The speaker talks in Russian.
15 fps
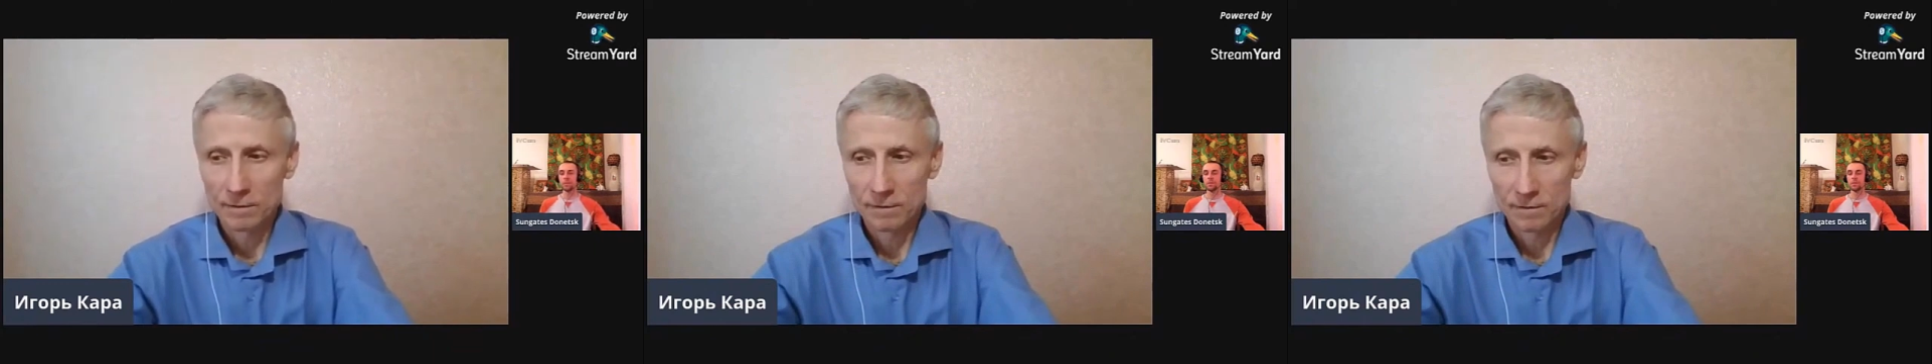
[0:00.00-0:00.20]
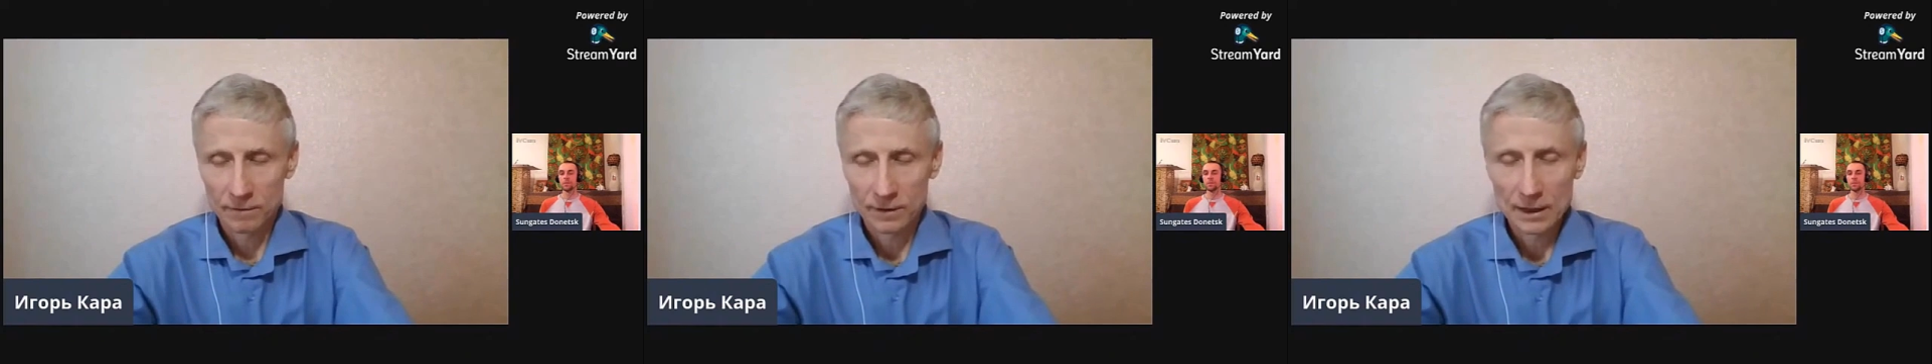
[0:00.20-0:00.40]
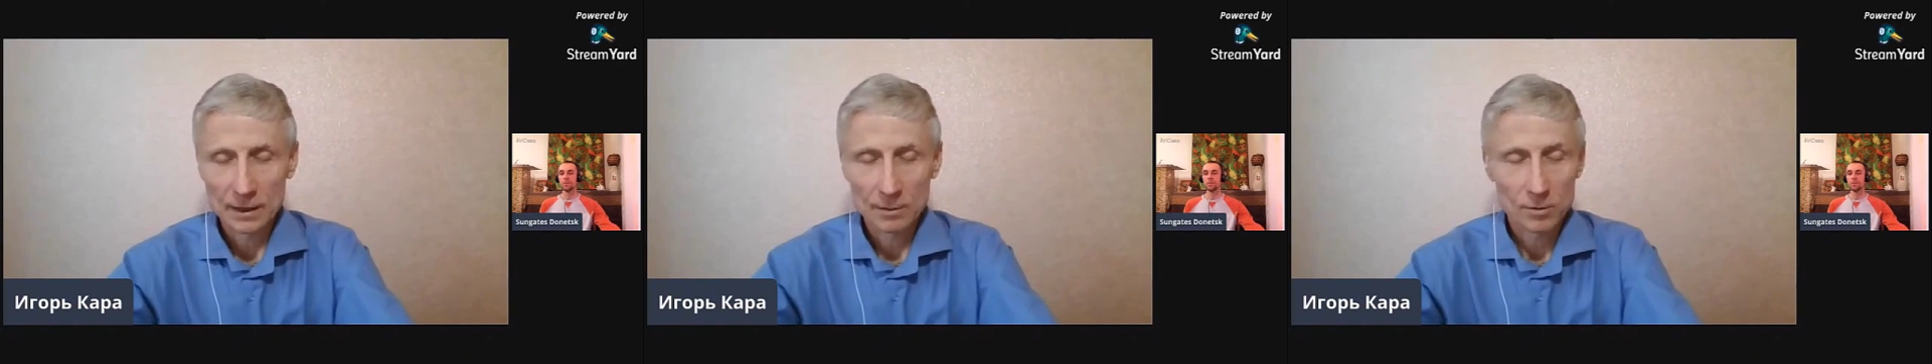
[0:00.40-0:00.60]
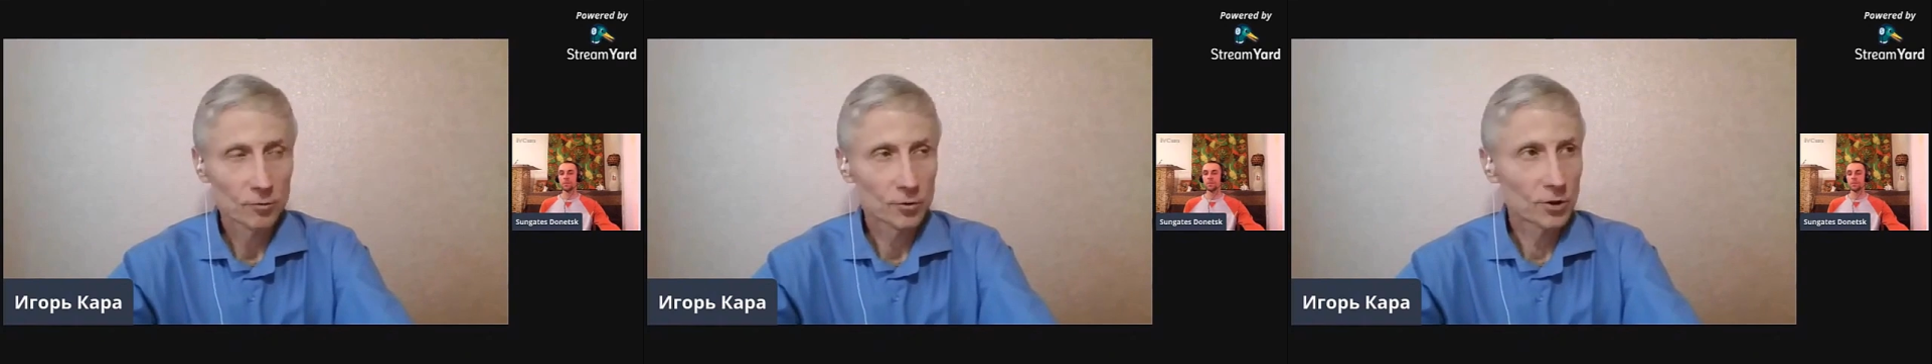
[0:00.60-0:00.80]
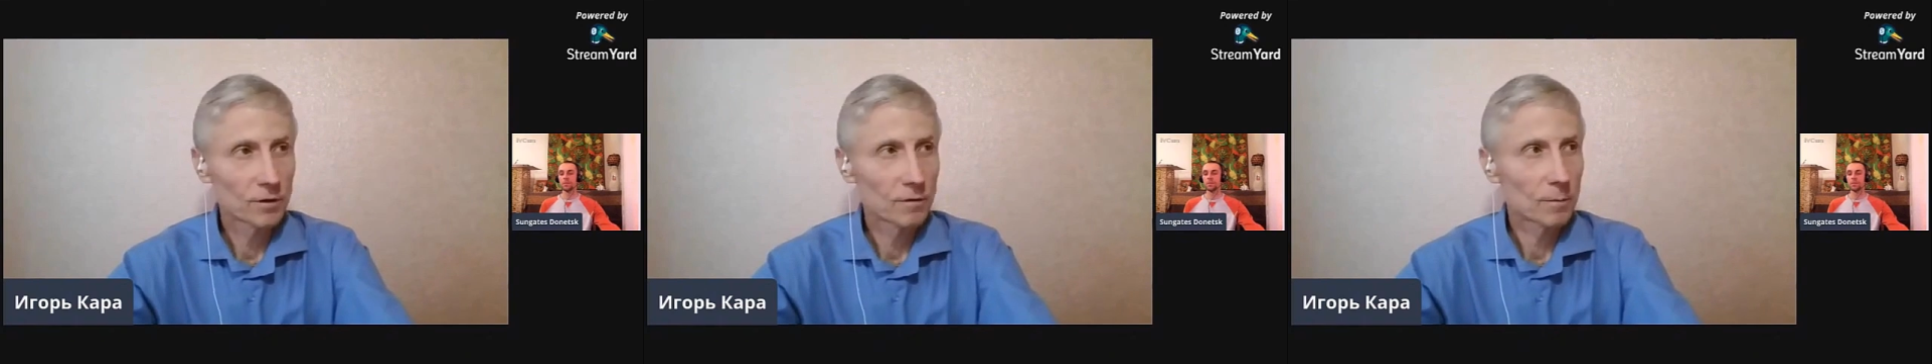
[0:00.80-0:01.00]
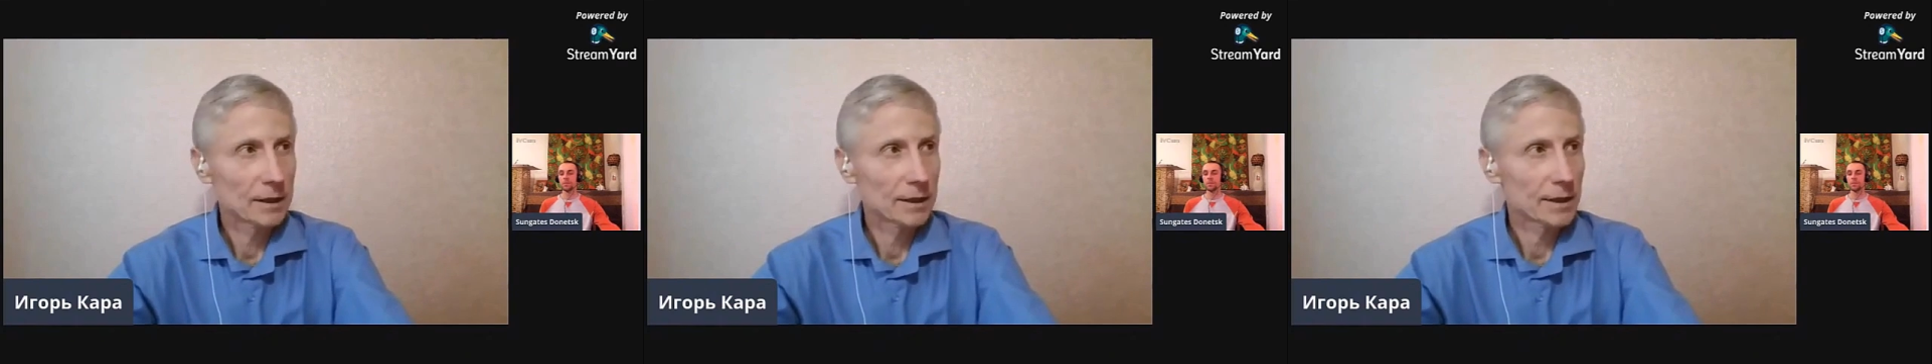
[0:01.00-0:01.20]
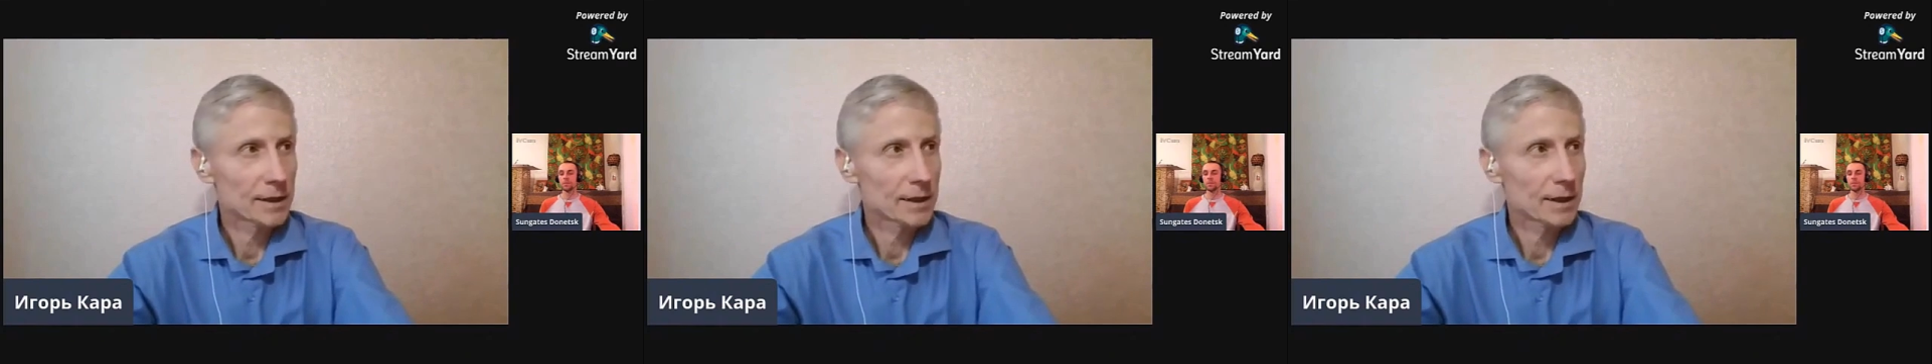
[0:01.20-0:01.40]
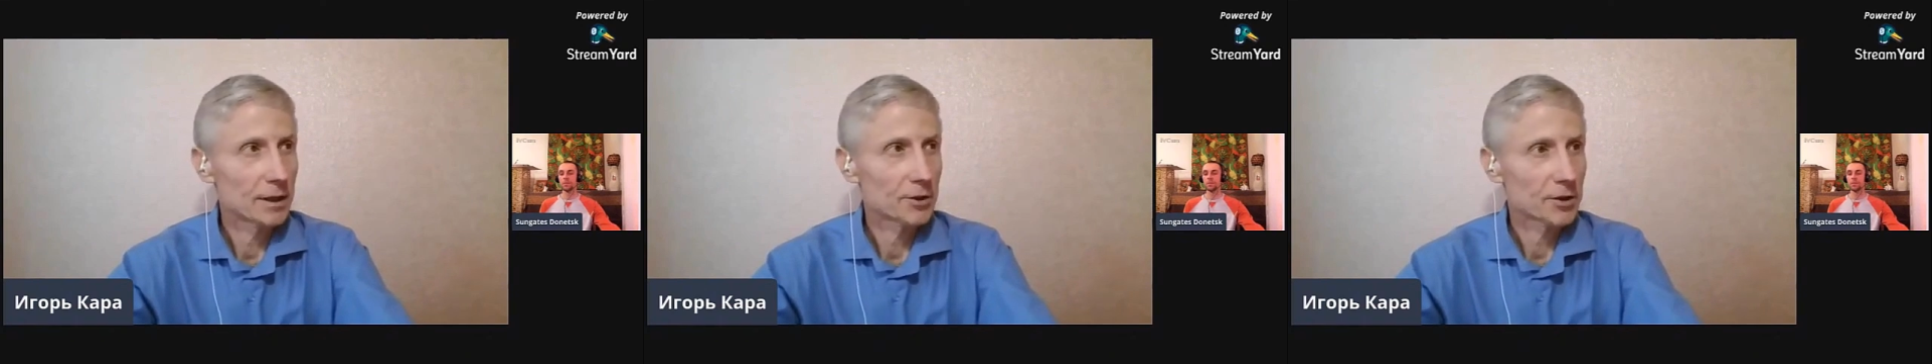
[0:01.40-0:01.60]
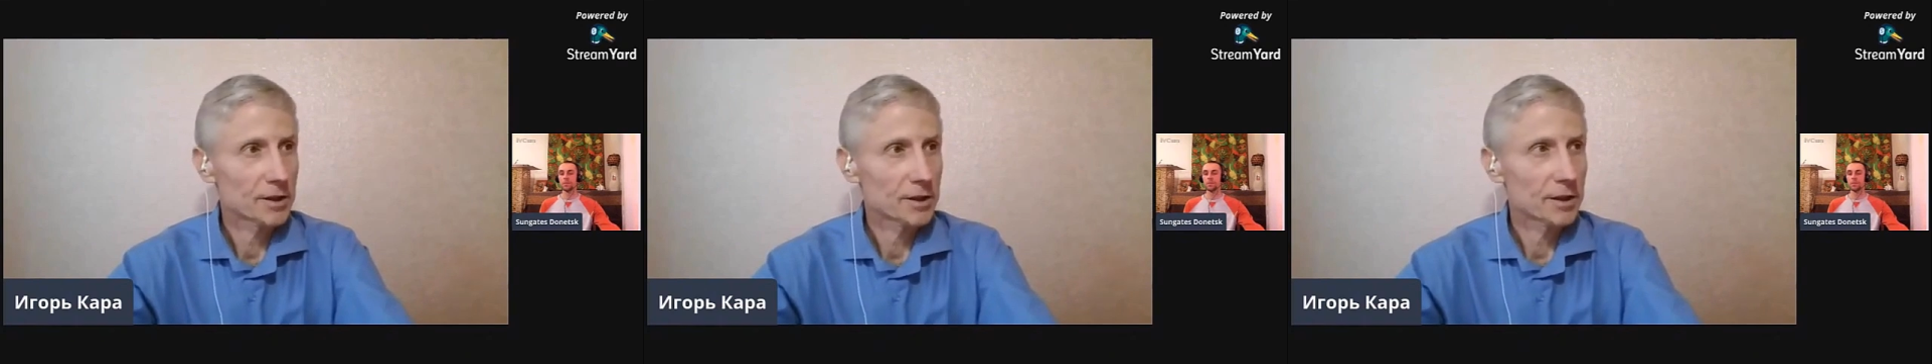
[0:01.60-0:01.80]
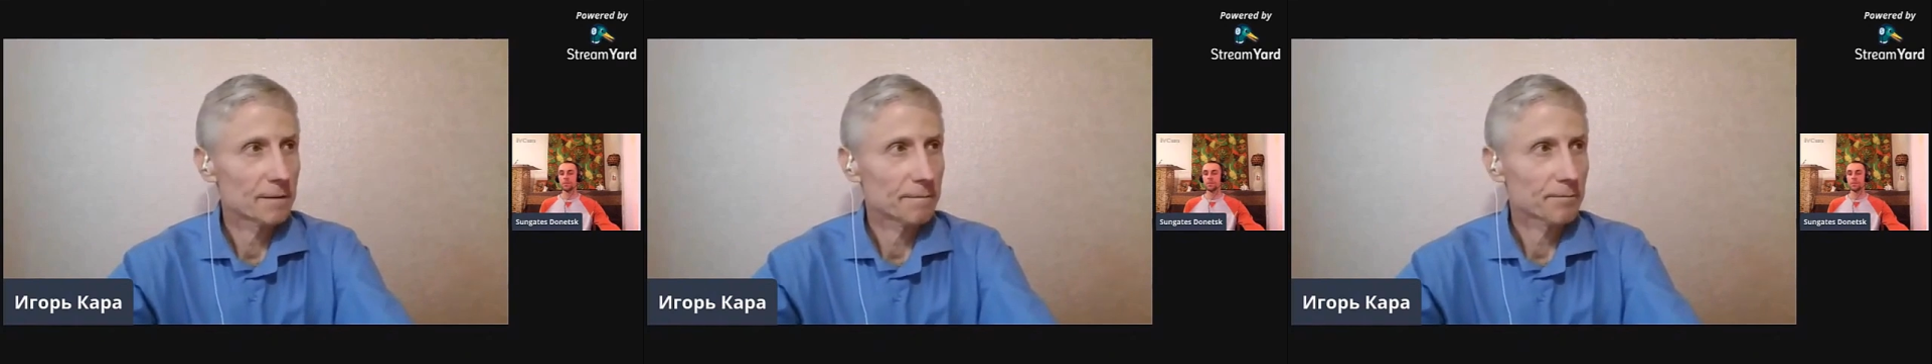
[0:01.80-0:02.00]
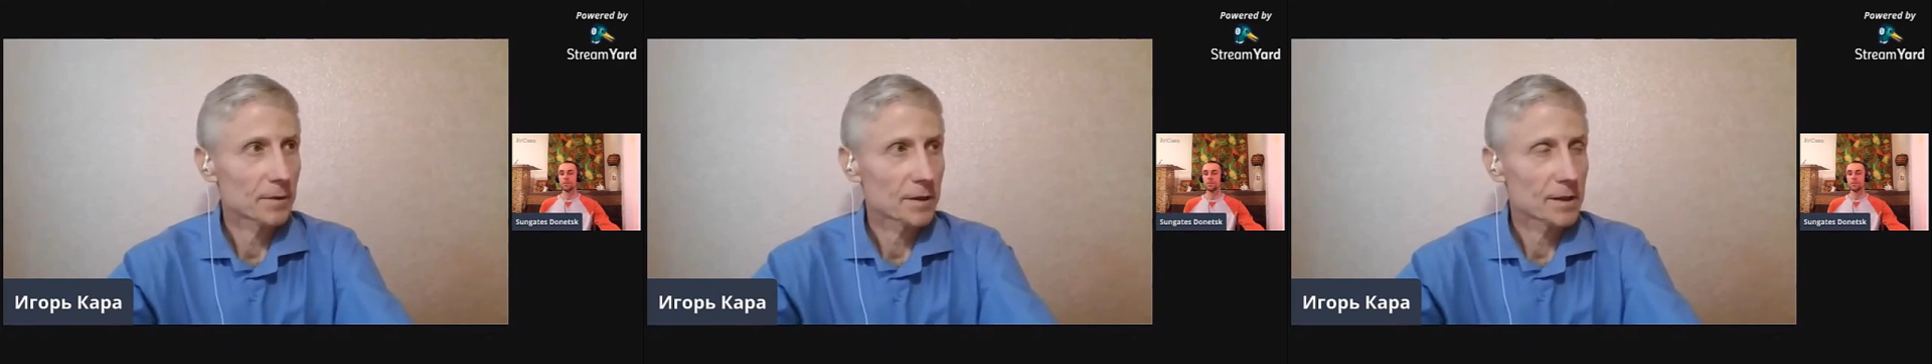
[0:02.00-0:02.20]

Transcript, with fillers: в данном случае матрицы личности,